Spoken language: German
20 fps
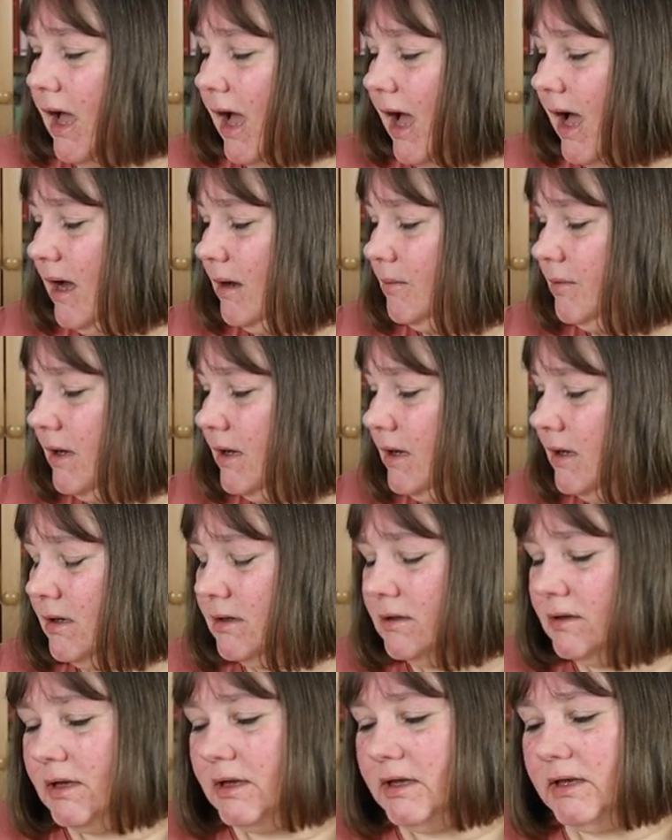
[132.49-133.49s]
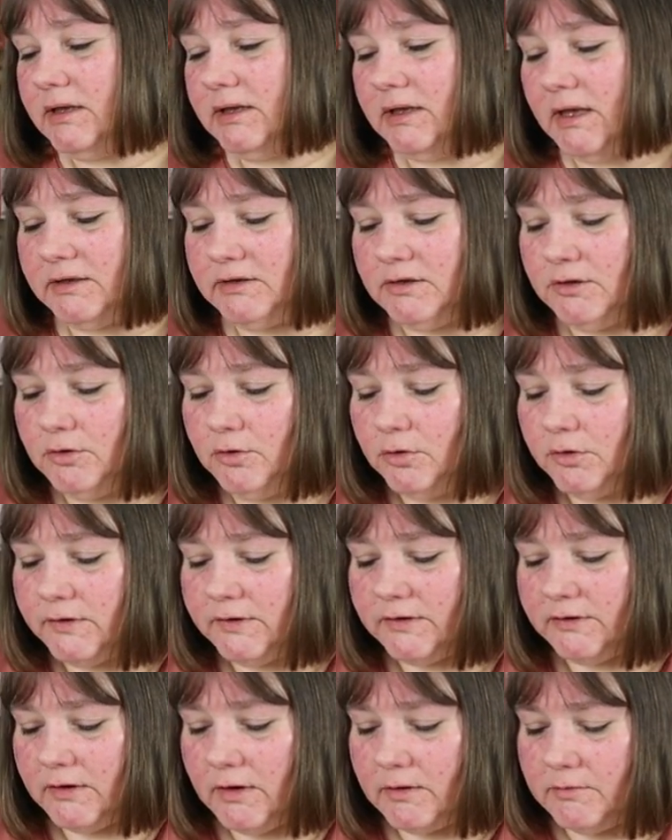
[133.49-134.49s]
Aber ich hatte
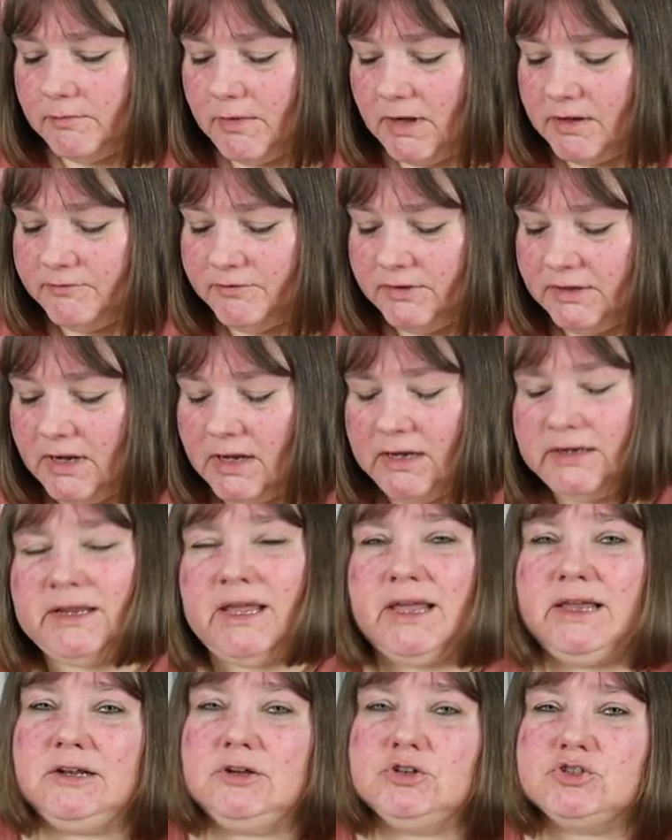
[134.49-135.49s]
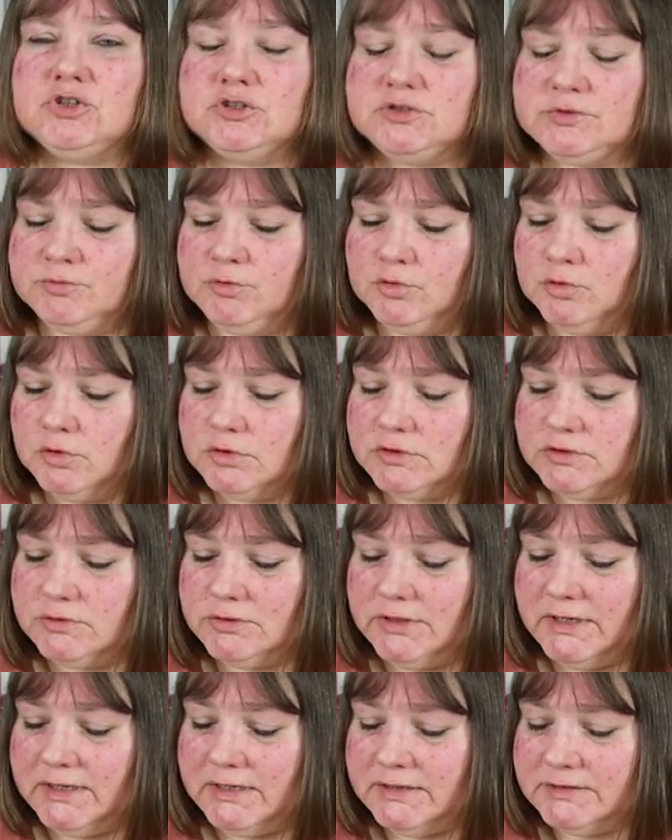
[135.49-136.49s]
Lust, mal wieder ein englisches Buch zu
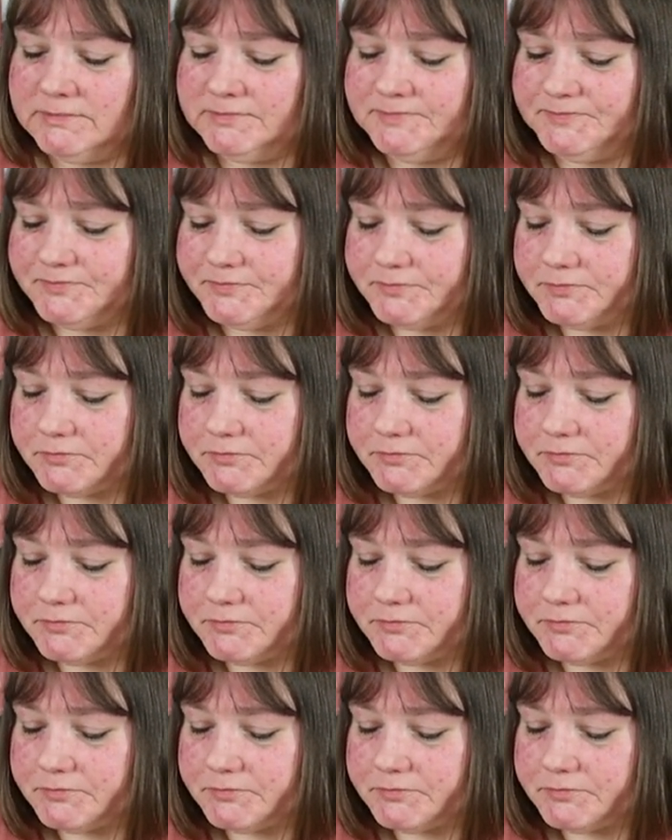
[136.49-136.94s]
lesen.